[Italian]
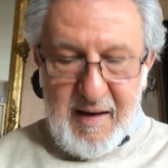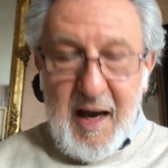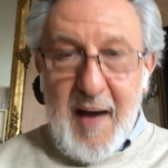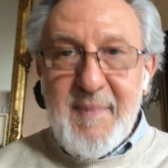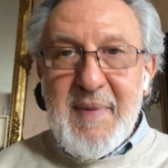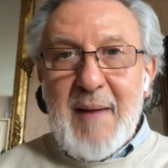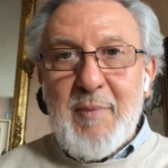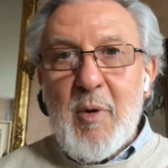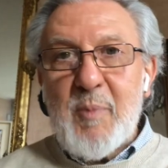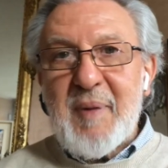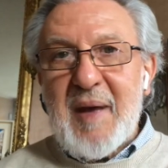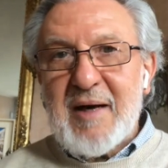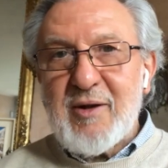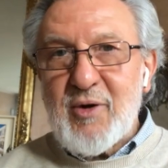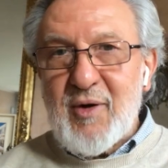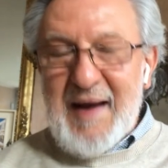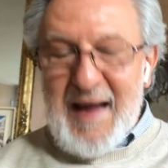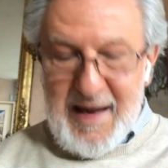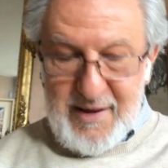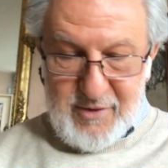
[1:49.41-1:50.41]
Abbiamo
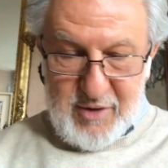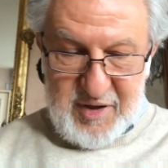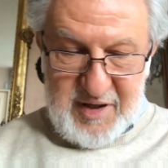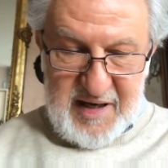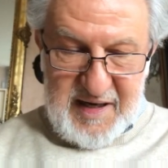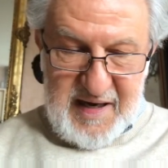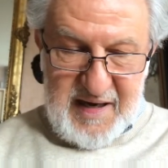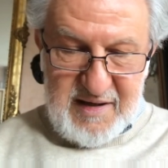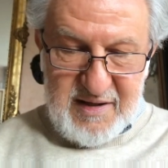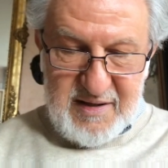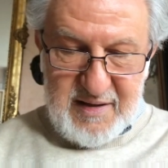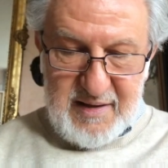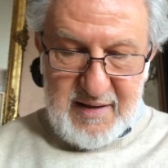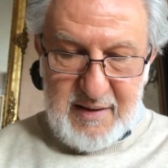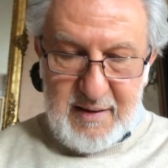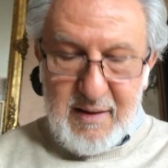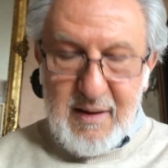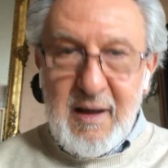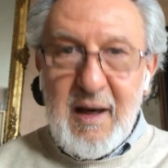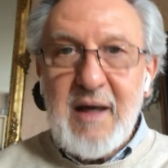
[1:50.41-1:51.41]
perdonato i
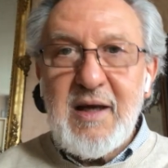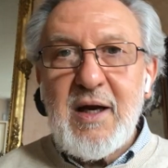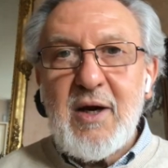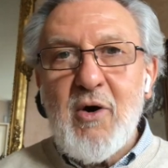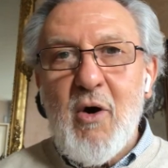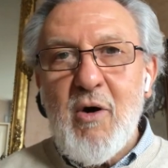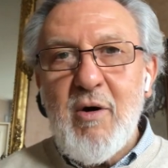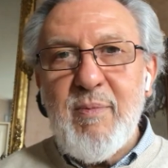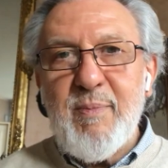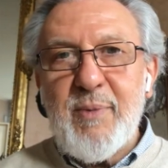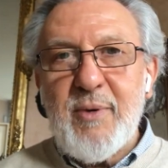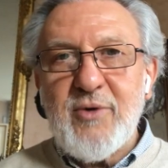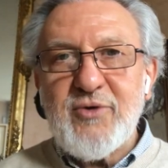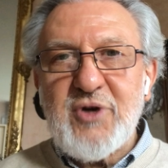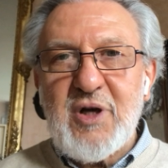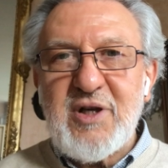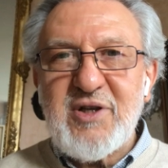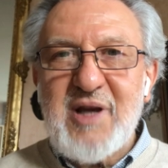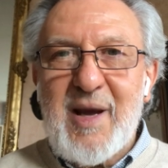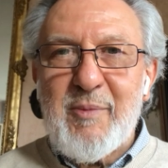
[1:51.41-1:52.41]
tedeschi e di colpo
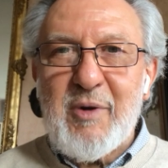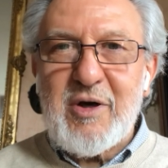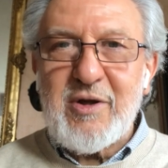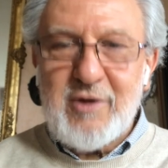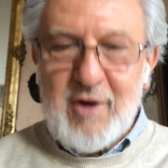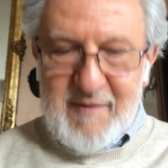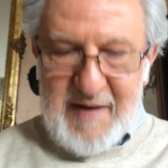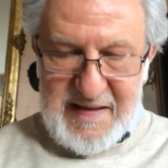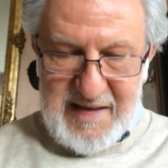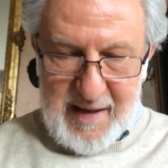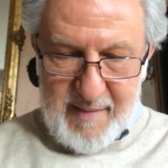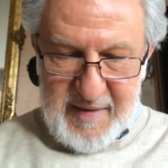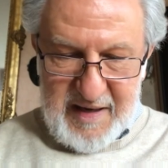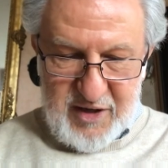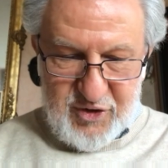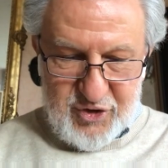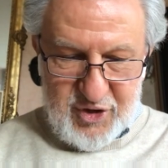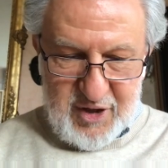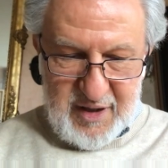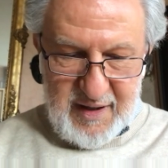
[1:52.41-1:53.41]
ce li siamo ritrovati
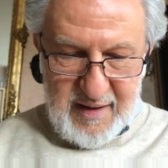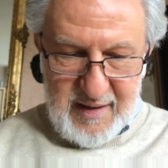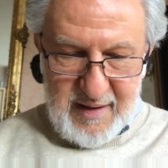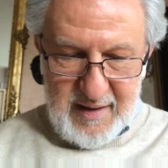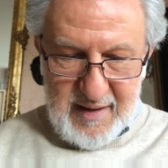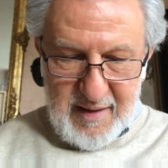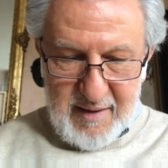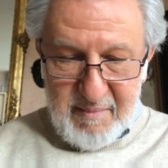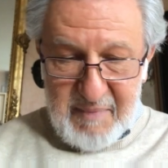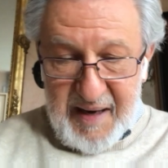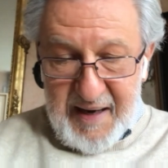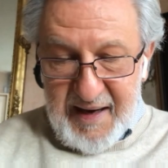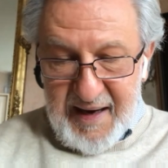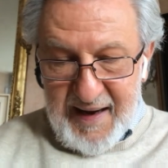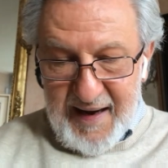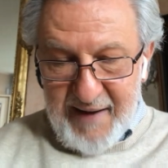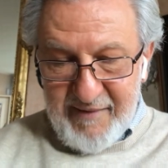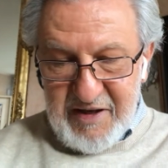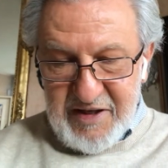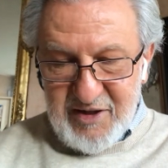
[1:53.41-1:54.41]
amici
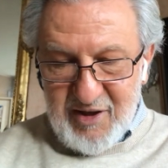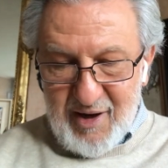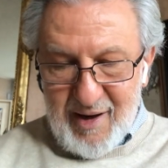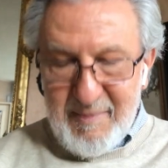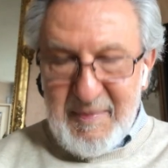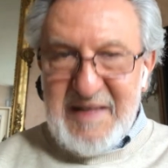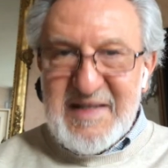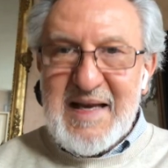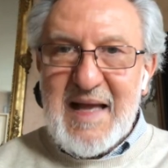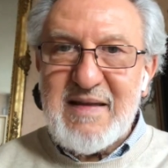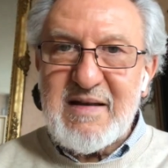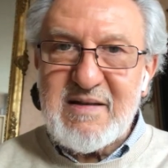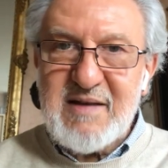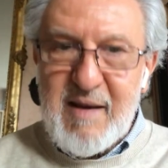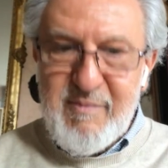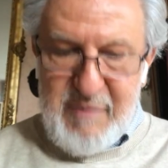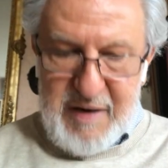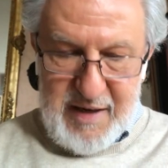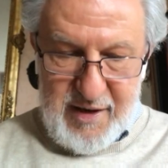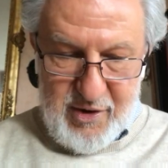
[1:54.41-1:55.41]
benché ne avessero ammazzati
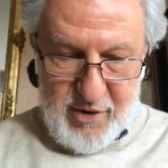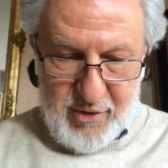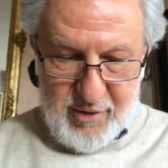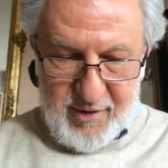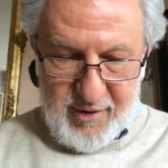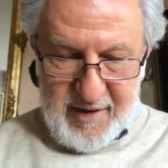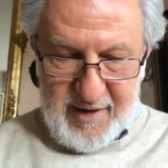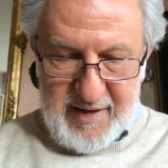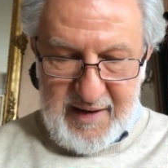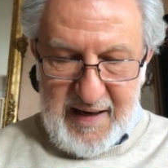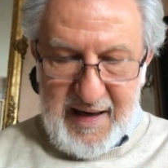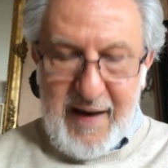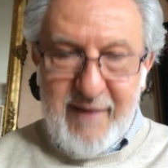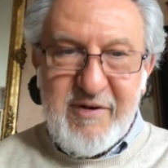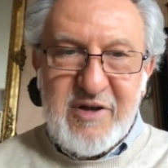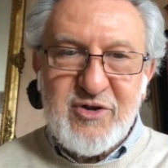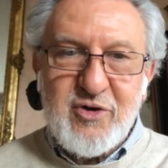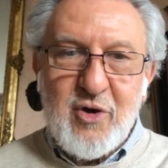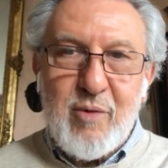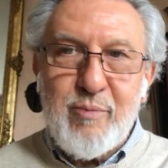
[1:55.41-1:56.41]
6 milioni e li
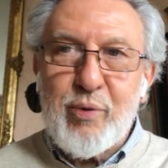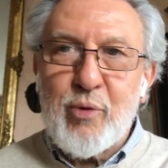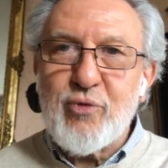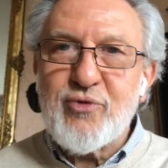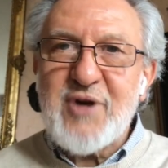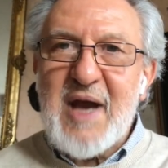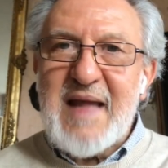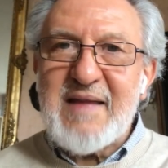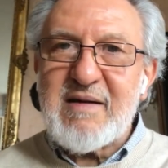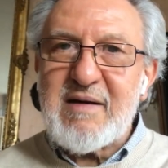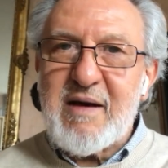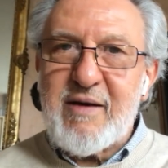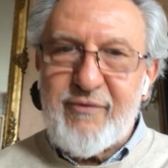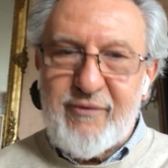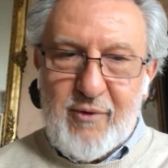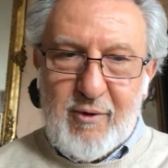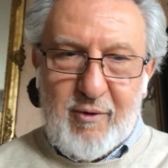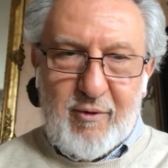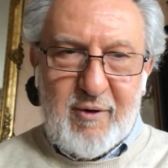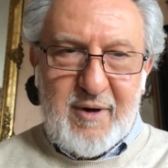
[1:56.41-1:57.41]
avessero bruciati nei
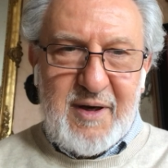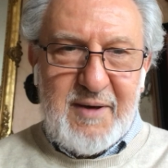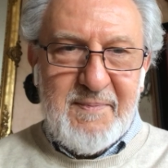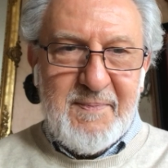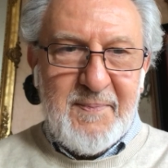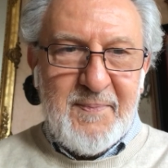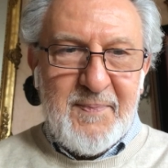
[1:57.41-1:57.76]
forni.